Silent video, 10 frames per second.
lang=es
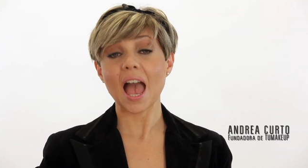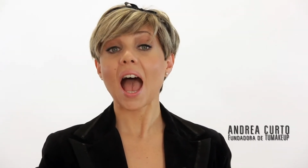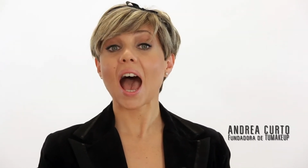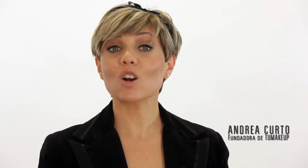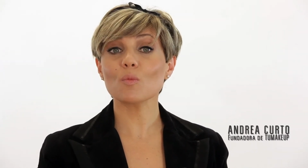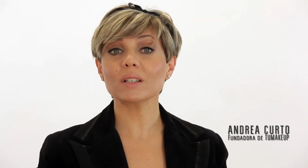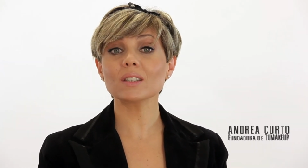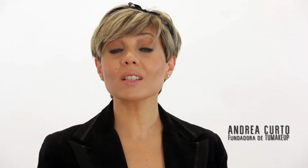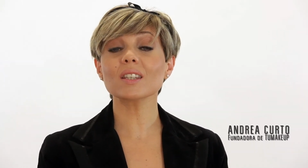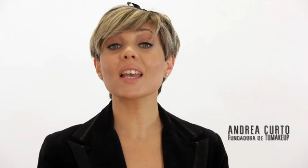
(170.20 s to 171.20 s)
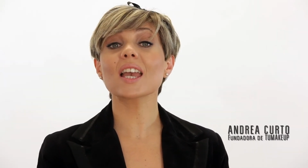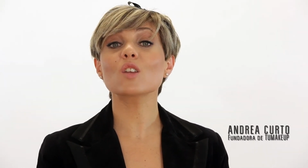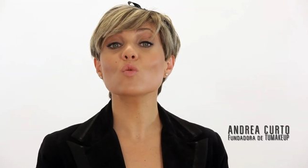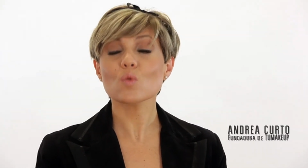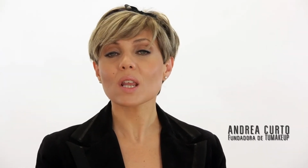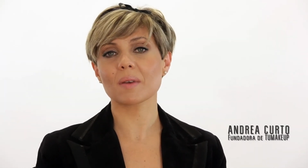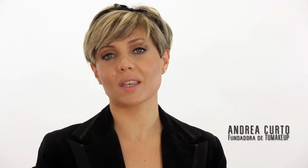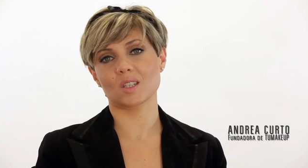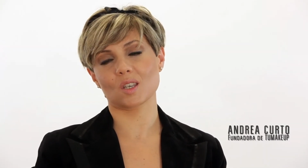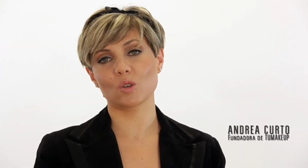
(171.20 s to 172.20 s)
a convertirte en una
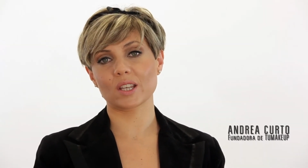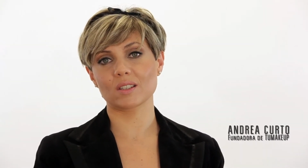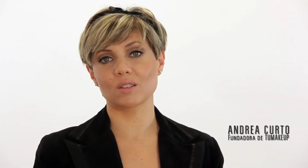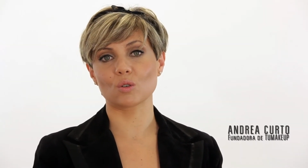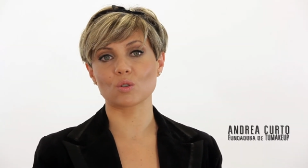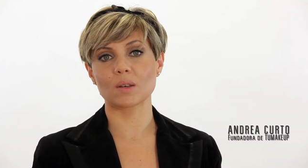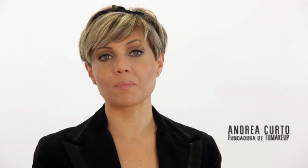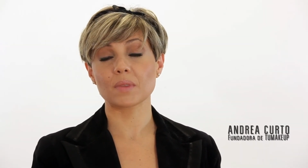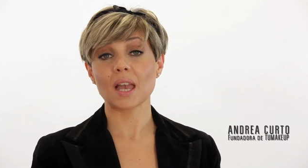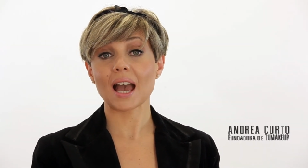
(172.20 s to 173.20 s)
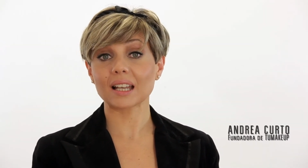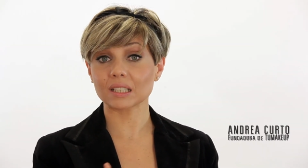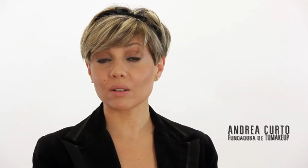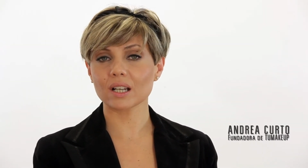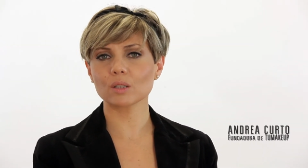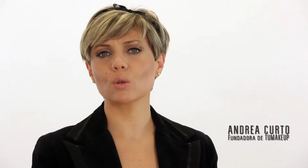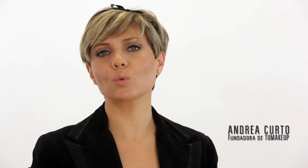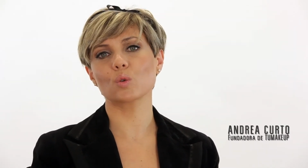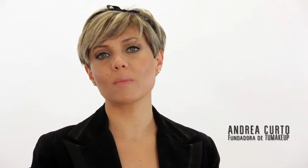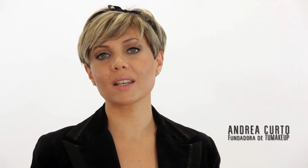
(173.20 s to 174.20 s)
maquilladora exitosa a trabajar tu
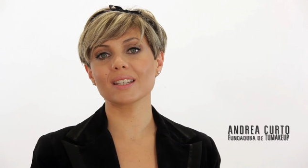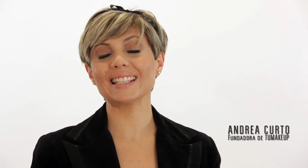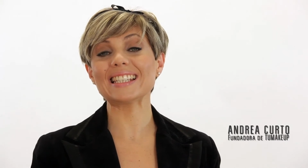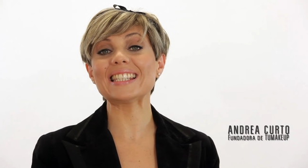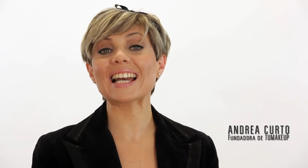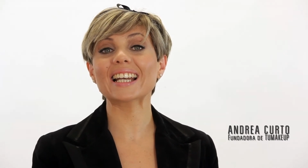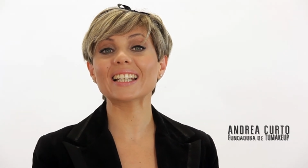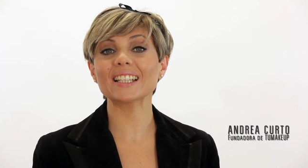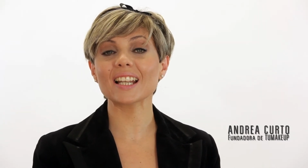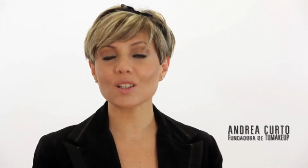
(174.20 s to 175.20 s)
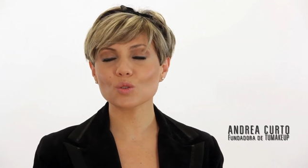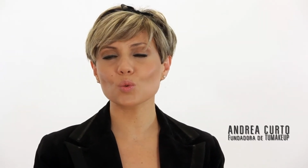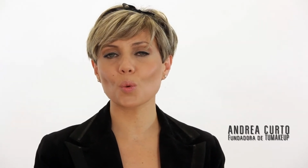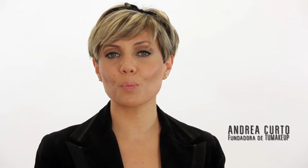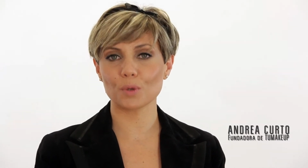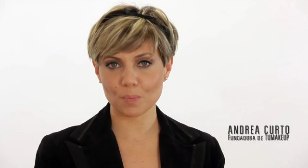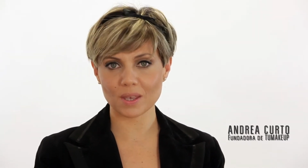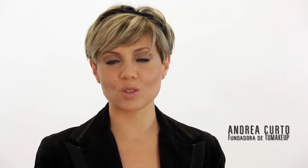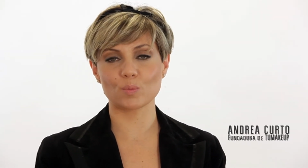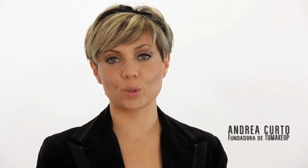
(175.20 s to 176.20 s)
autoimagen y a generar tus
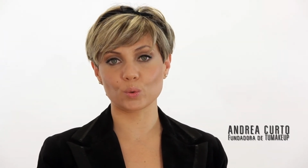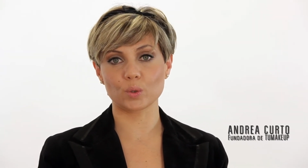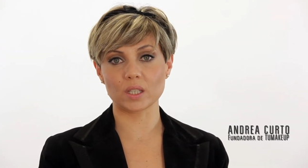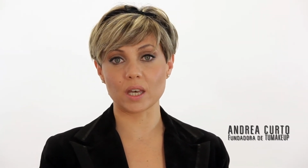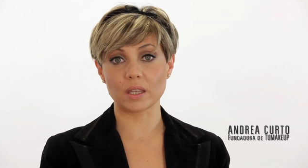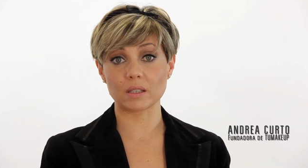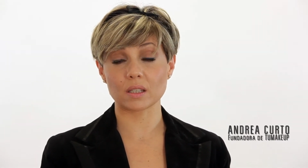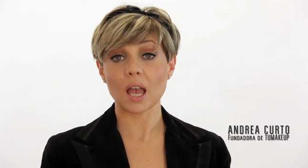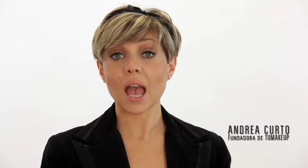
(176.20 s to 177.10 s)
propias oportunidades,